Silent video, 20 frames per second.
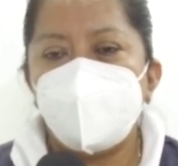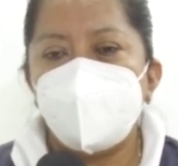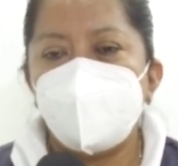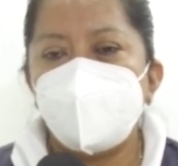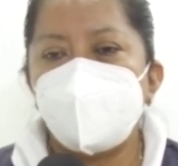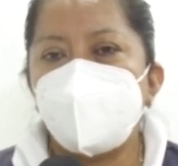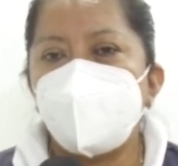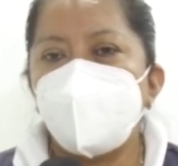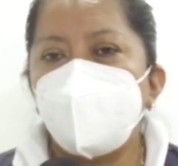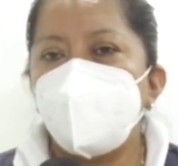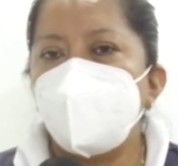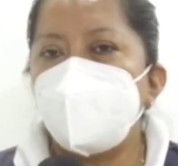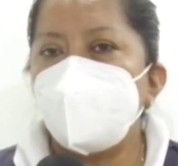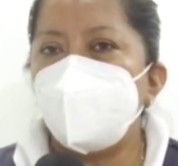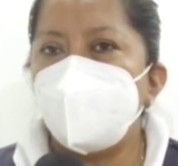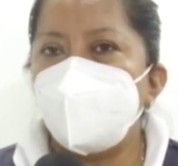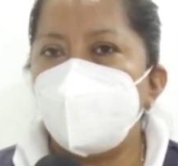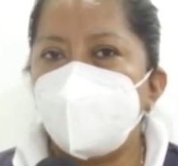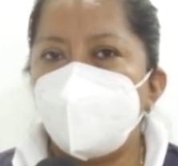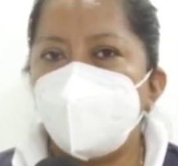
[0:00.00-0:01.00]
Estamos
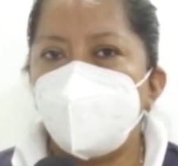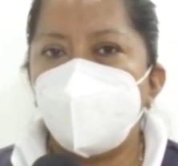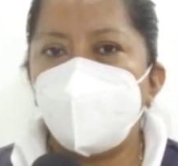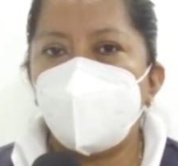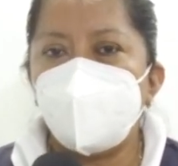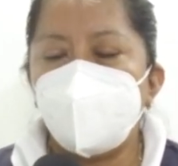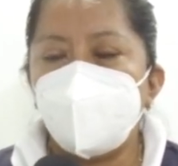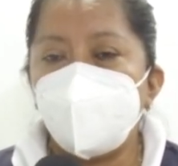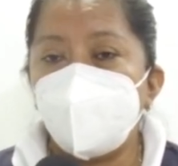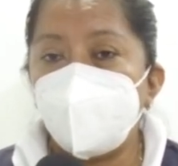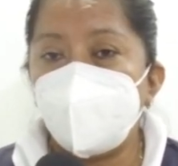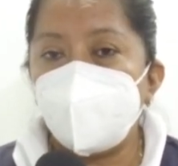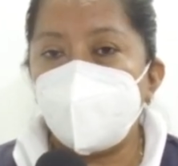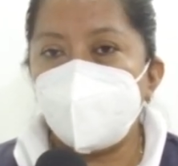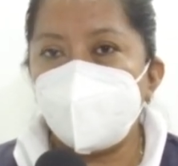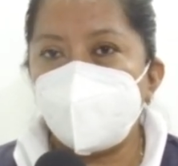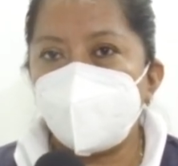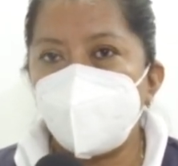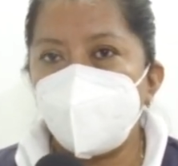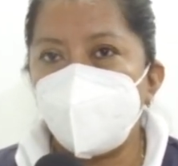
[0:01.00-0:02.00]
vacunando en todas
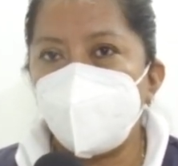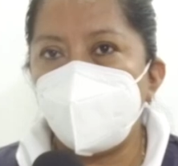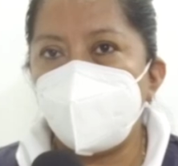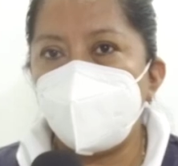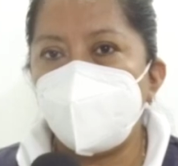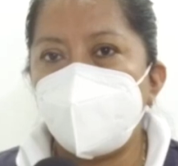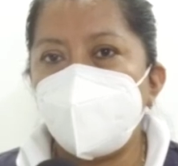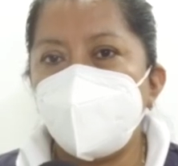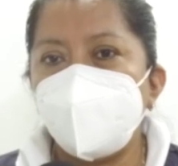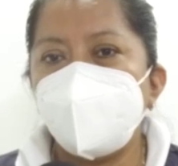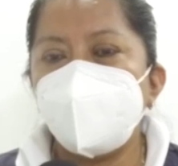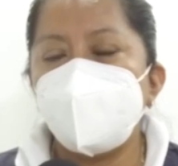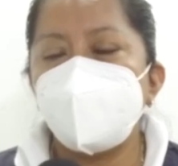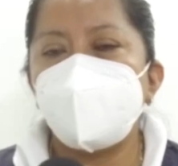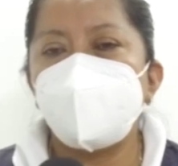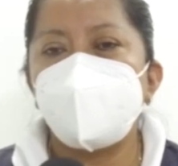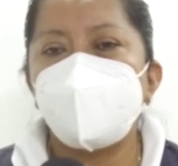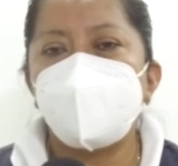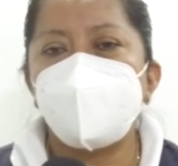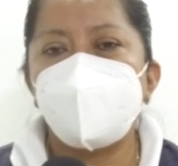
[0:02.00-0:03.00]
las comunidades,
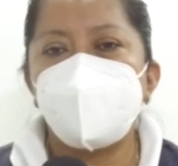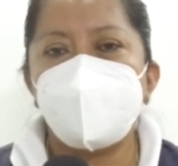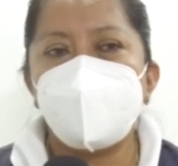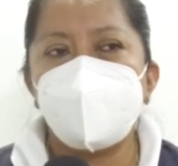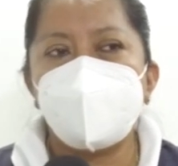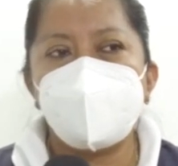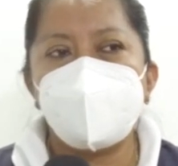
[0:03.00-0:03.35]
ya